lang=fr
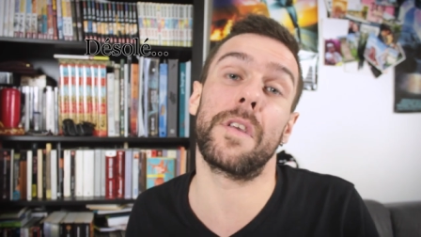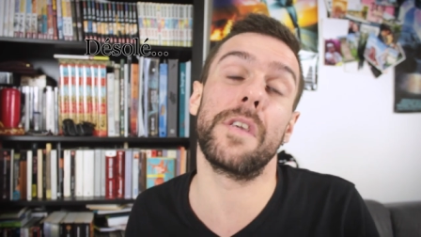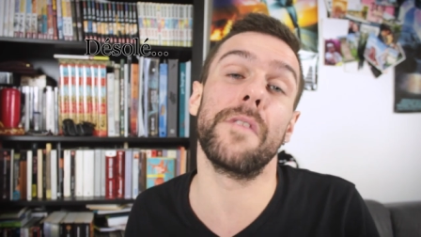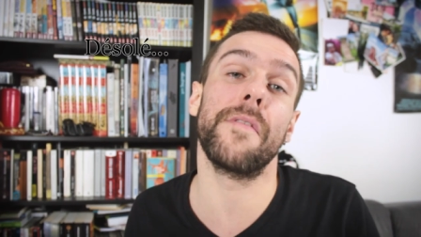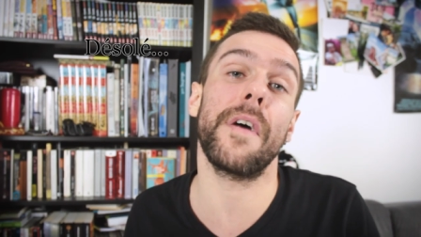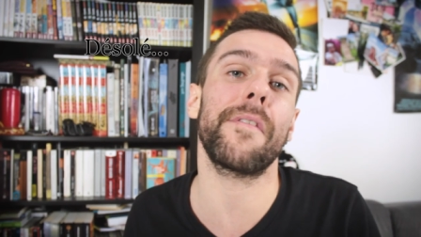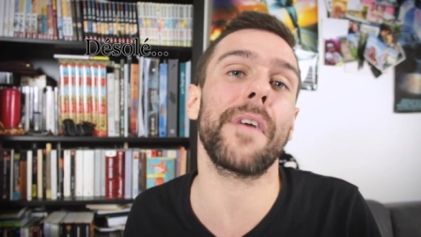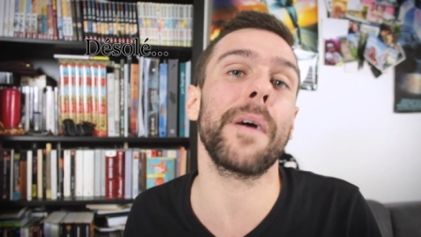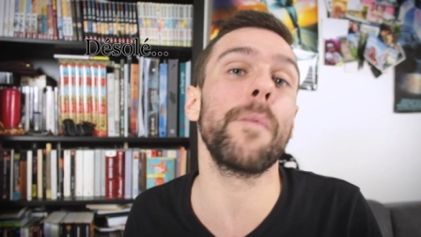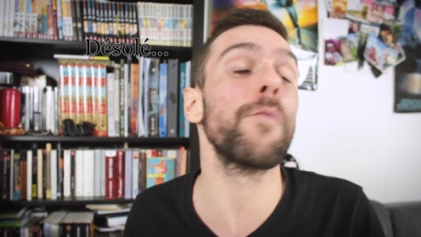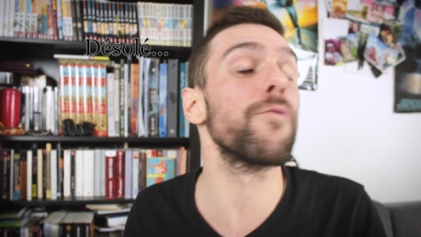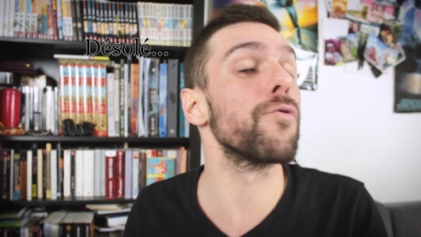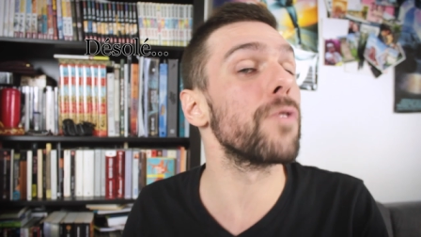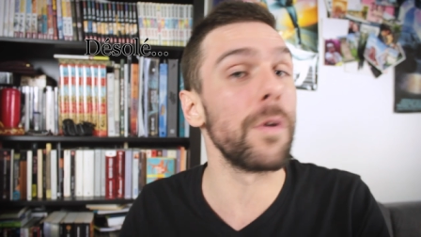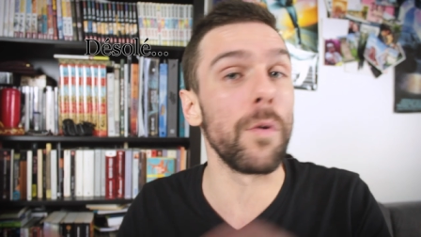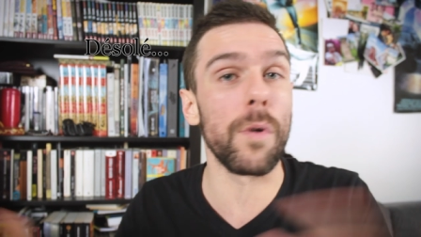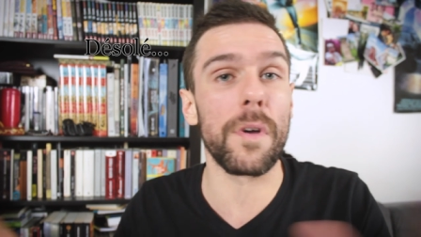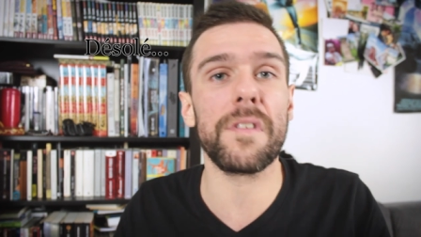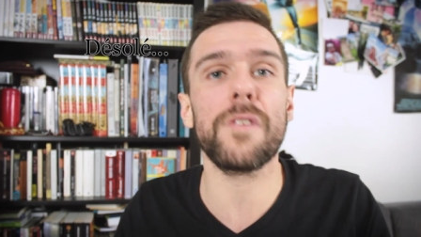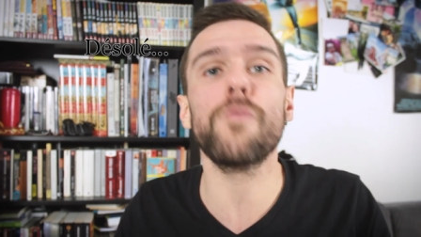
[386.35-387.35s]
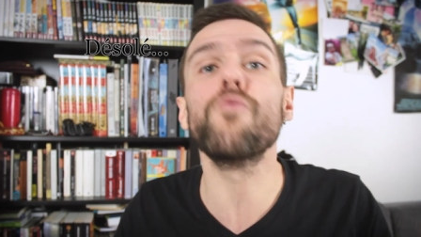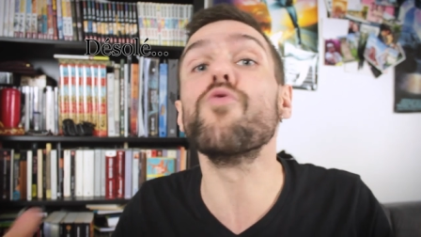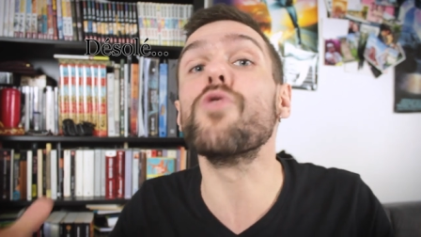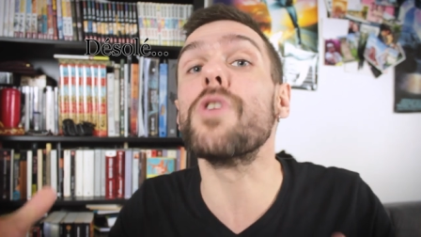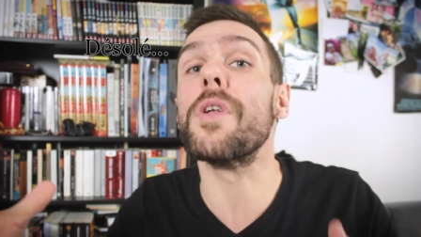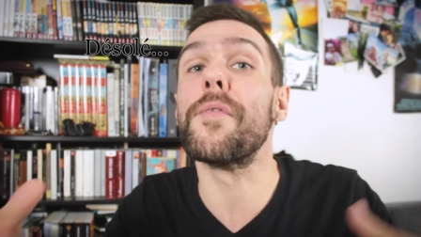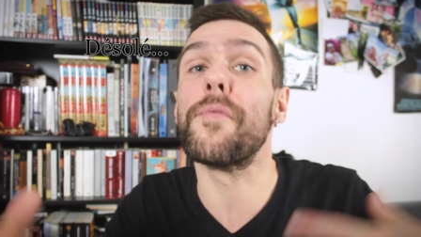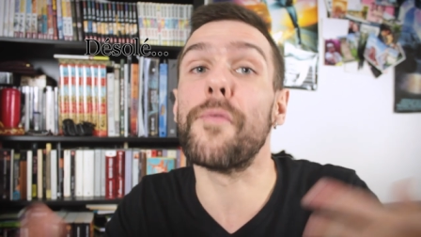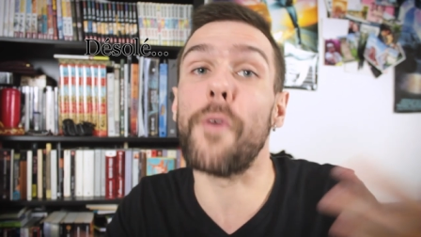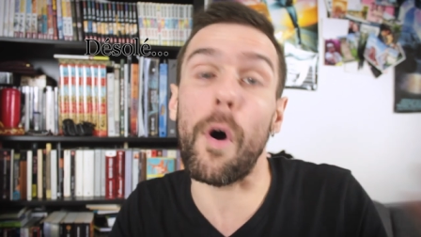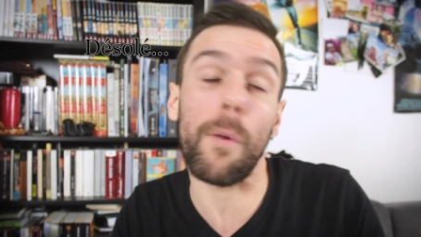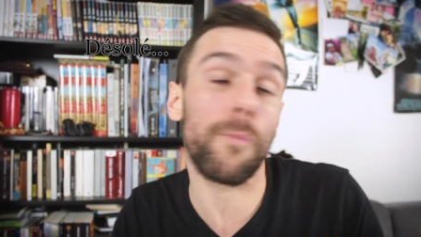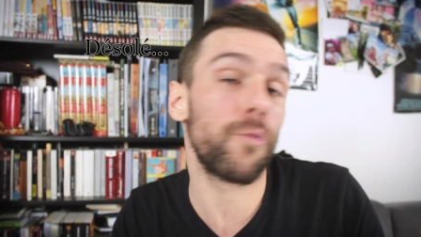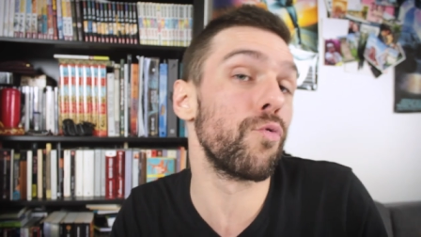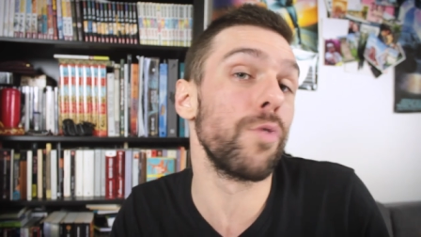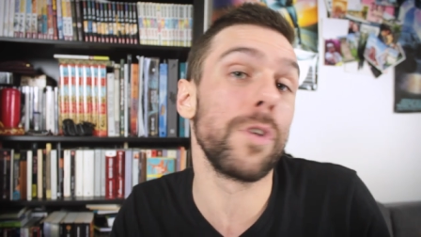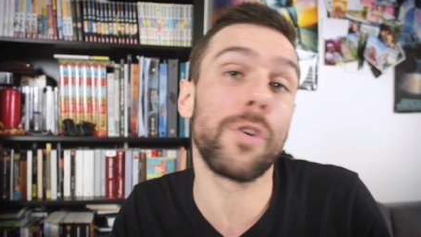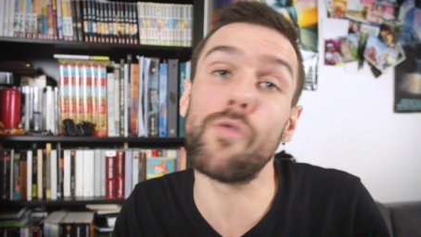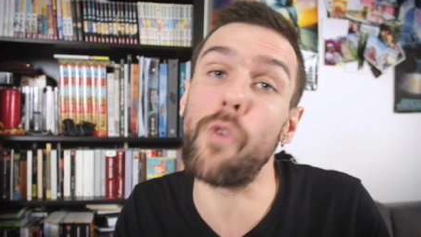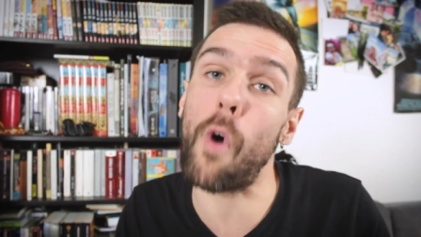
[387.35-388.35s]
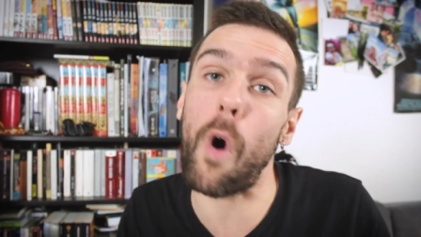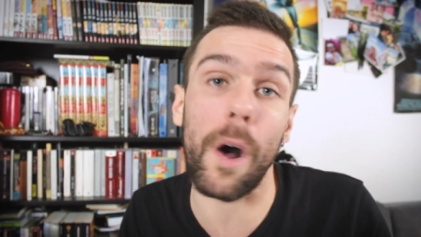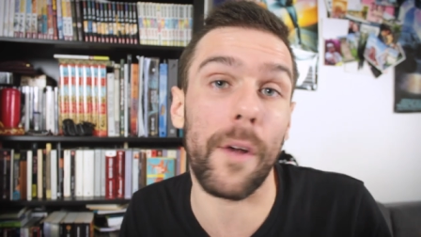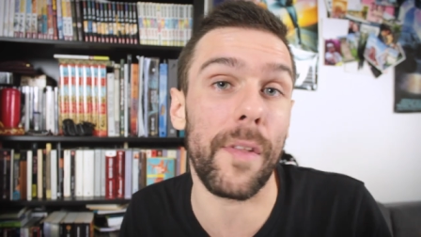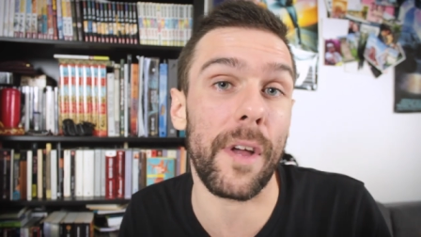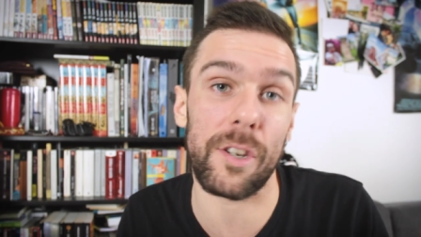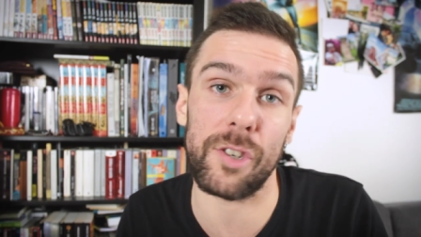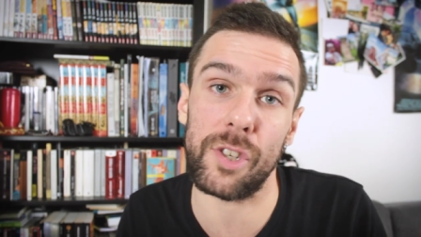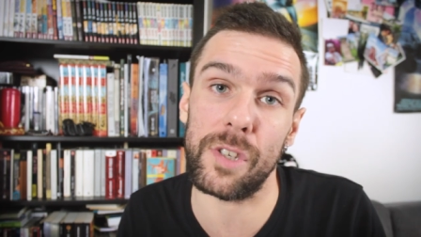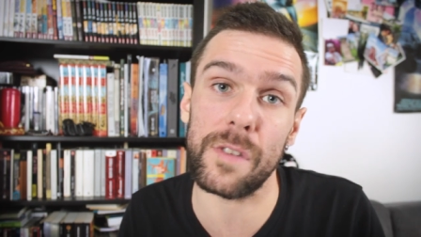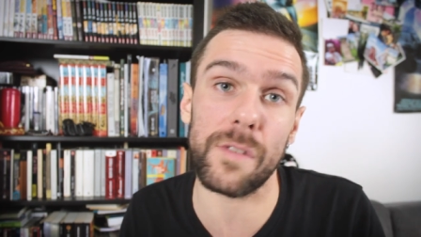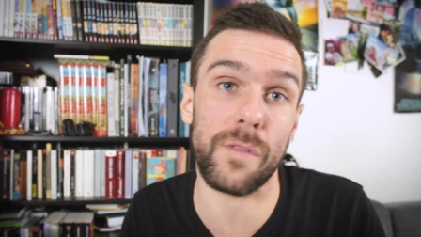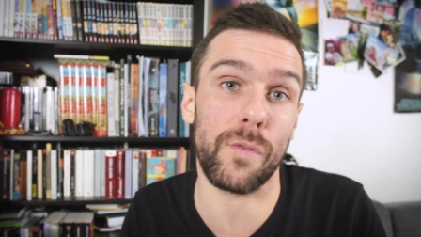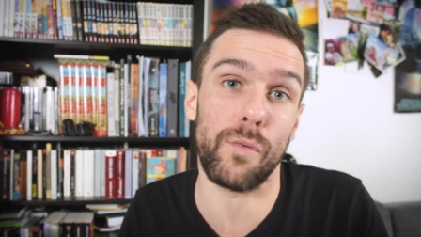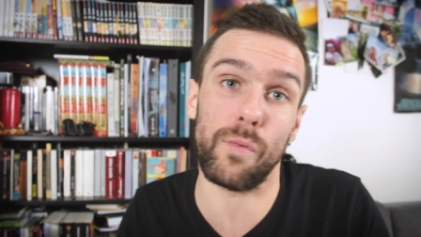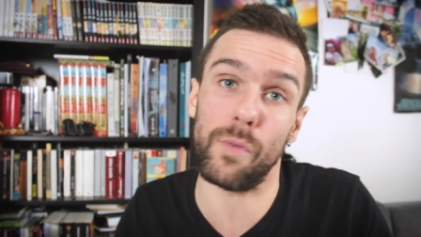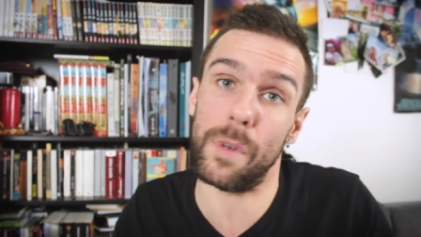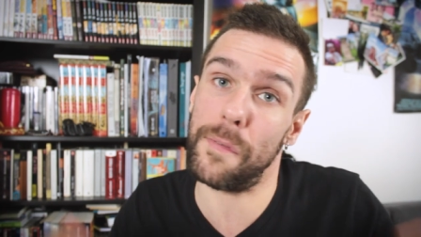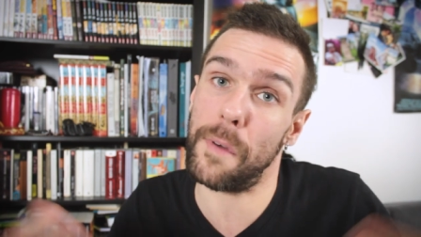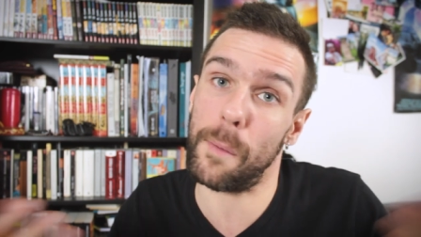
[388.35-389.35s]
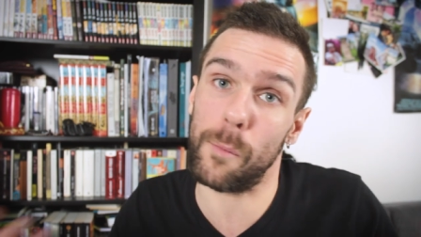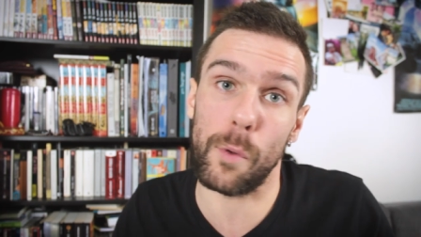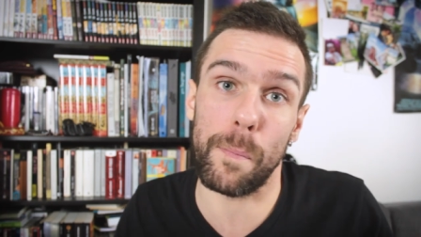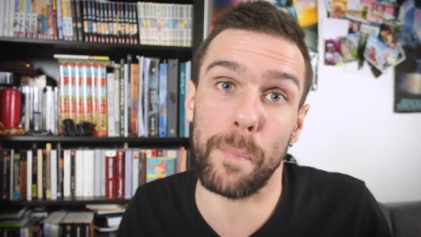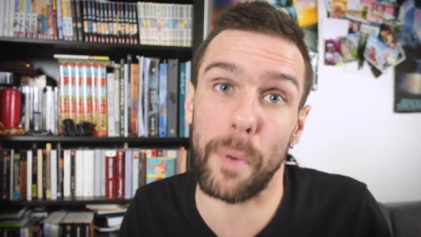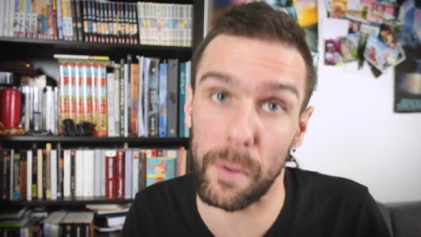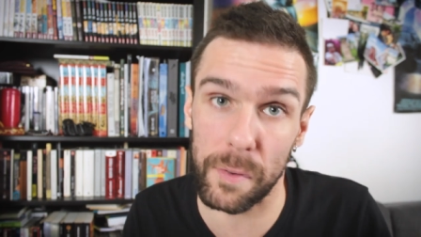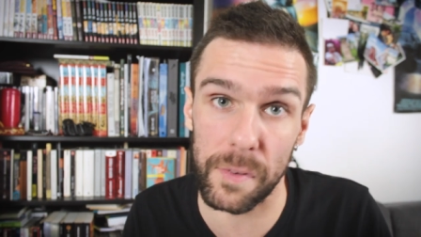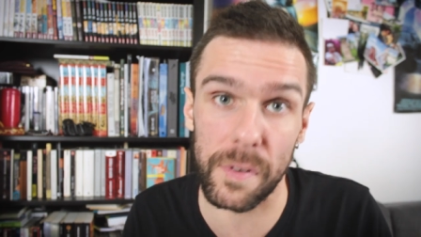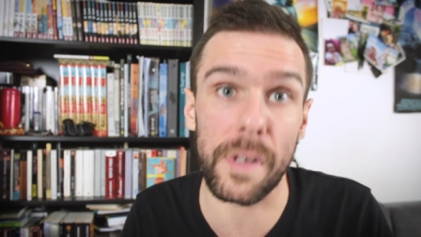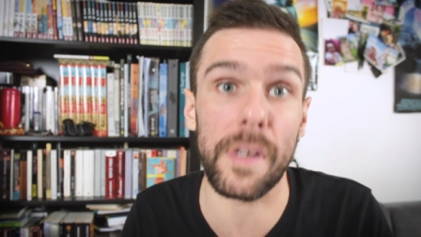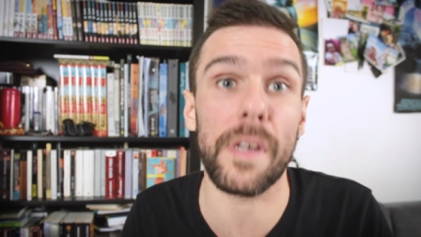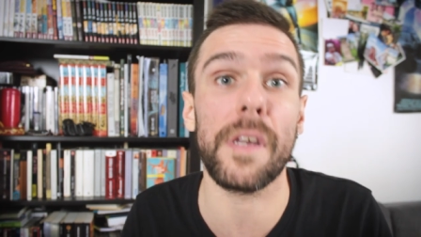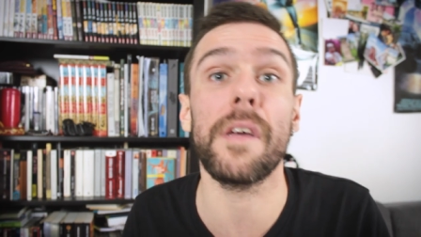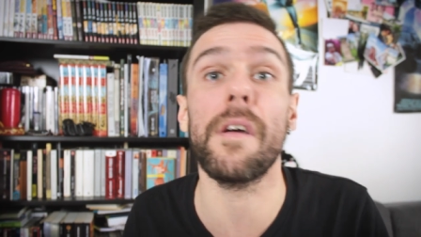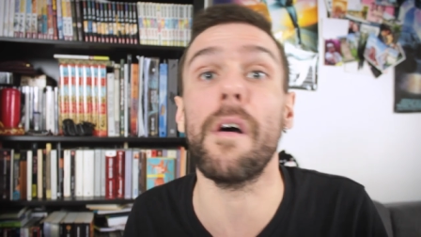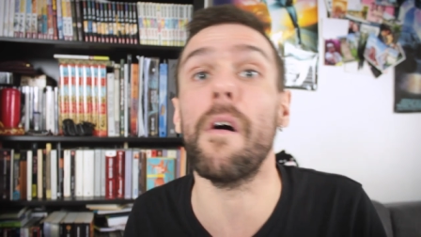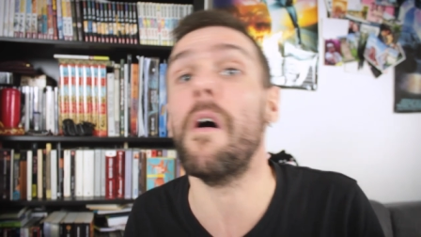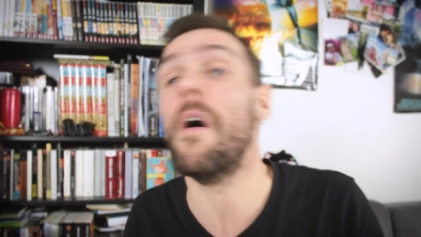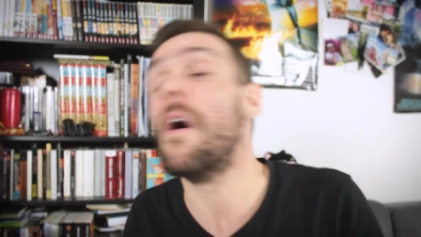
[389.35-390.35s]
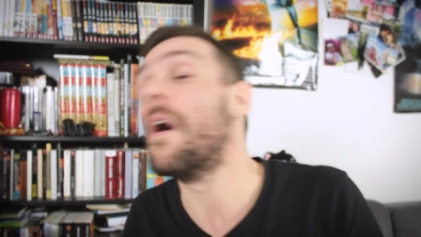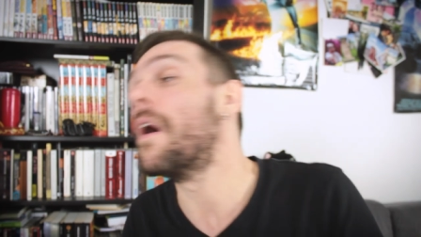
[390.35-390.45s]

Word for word: qui va vraiment vous théoriser toutes les formes, tous les courants anarchistes, toutes les formes de pensée, euh,